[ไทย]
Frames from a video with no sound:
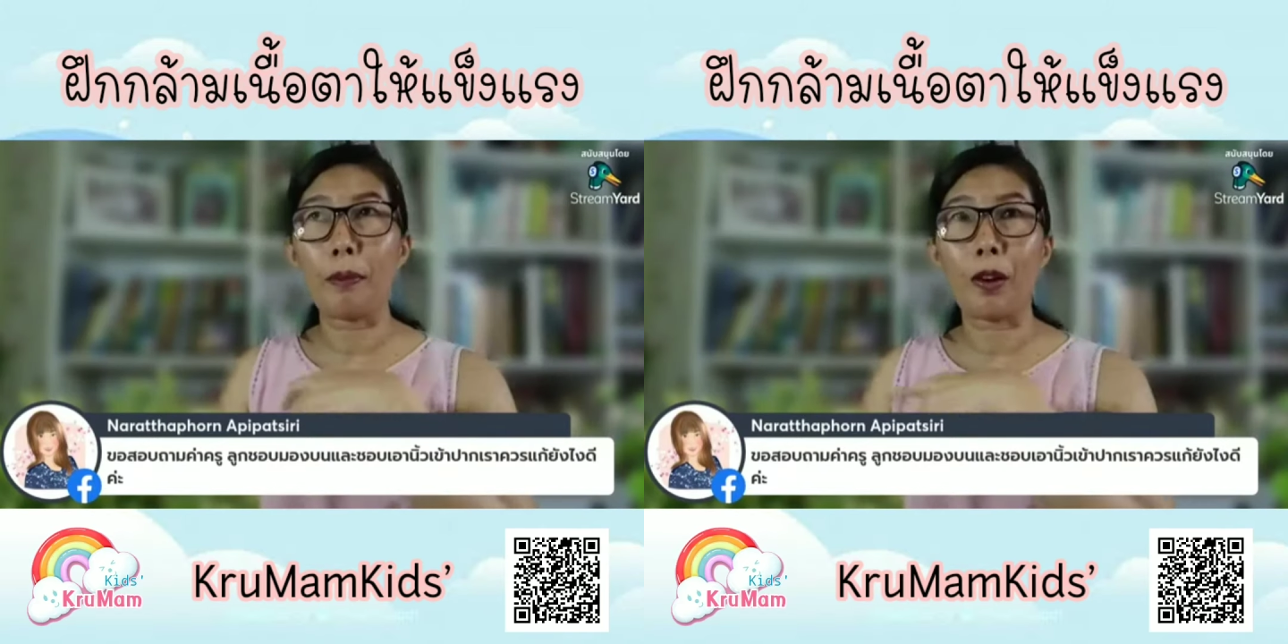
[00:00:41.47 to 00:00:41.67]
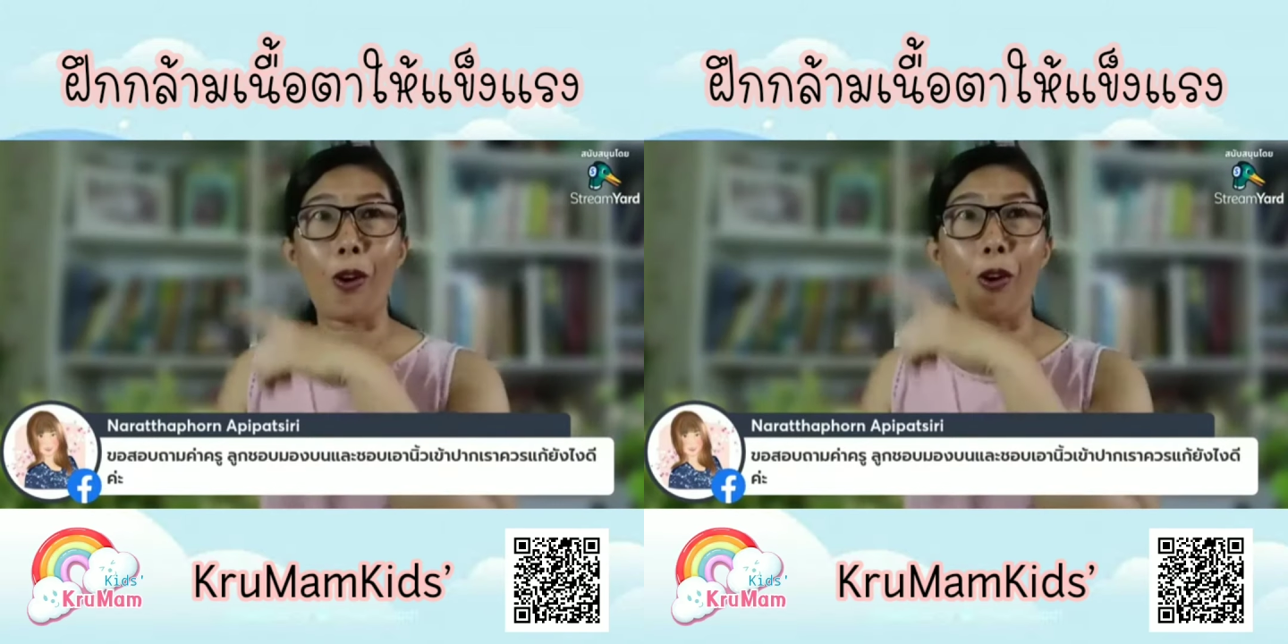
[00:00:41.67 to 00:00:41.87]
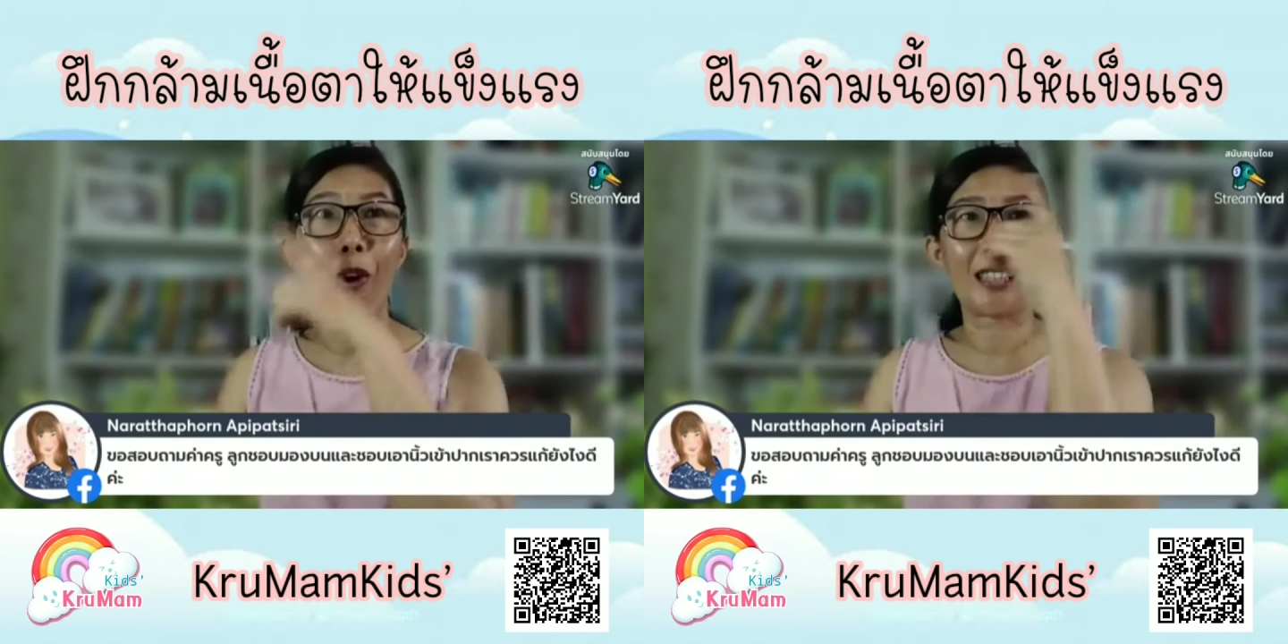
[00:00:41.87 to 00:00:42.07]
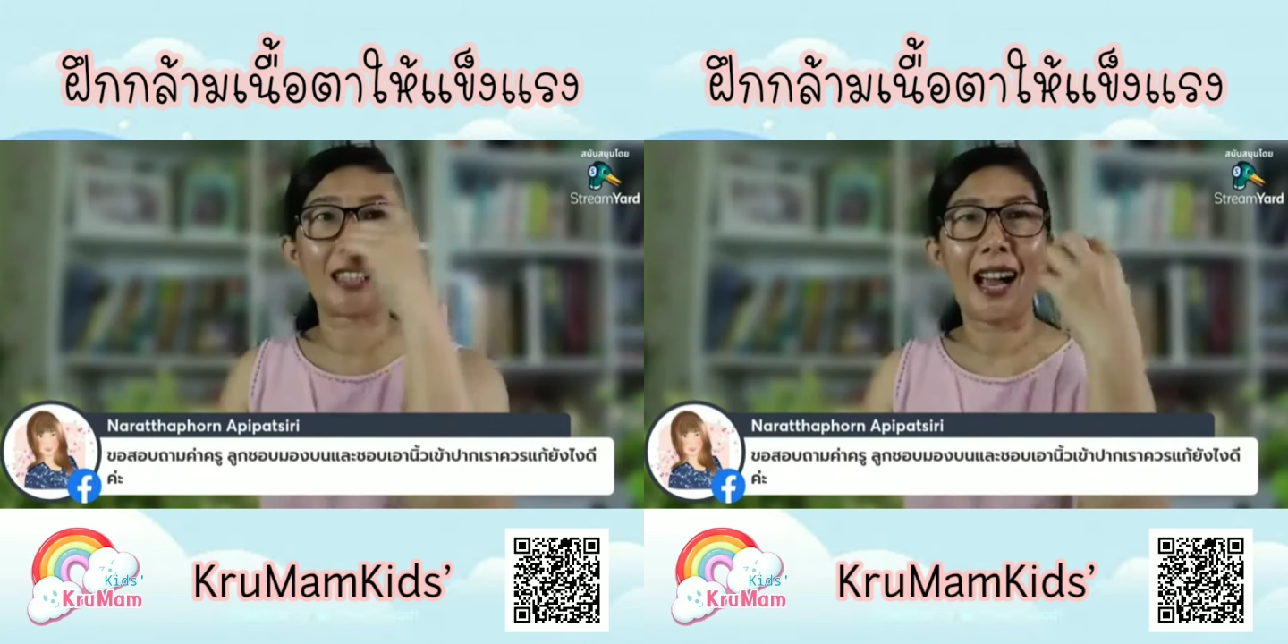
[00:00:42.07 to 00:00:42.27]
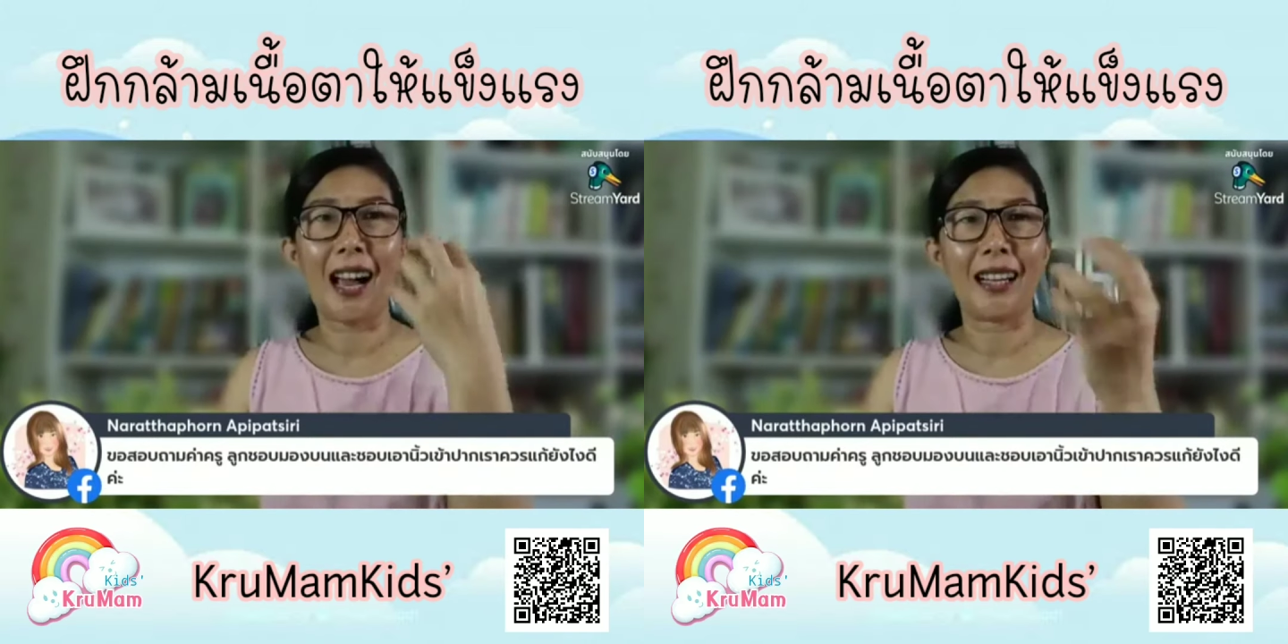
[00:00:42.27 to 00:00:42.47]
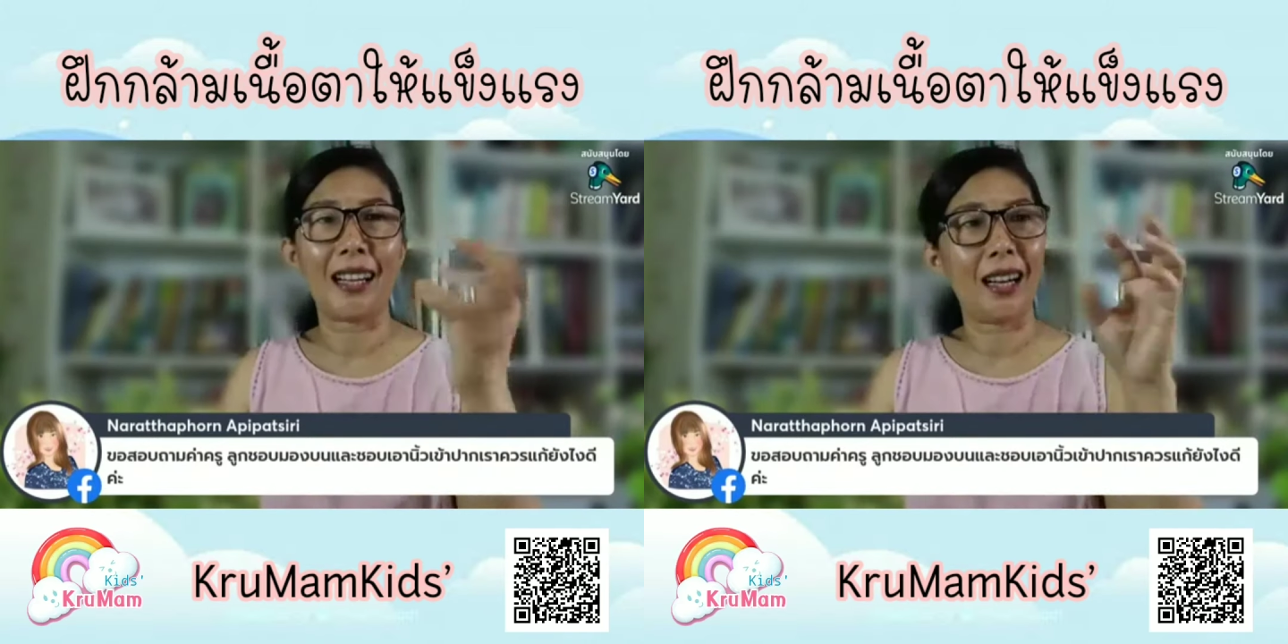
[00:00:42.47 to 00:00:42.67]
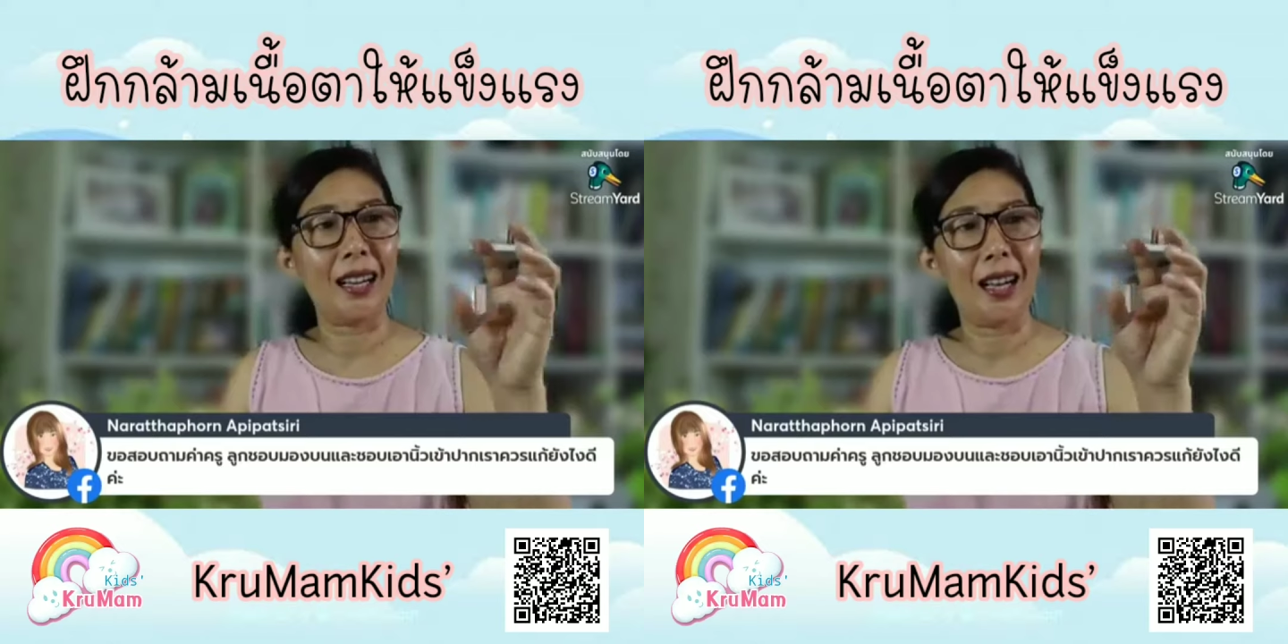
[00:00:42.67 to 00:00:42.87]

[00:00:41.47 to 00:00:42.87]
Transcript: กรอกตานะคะ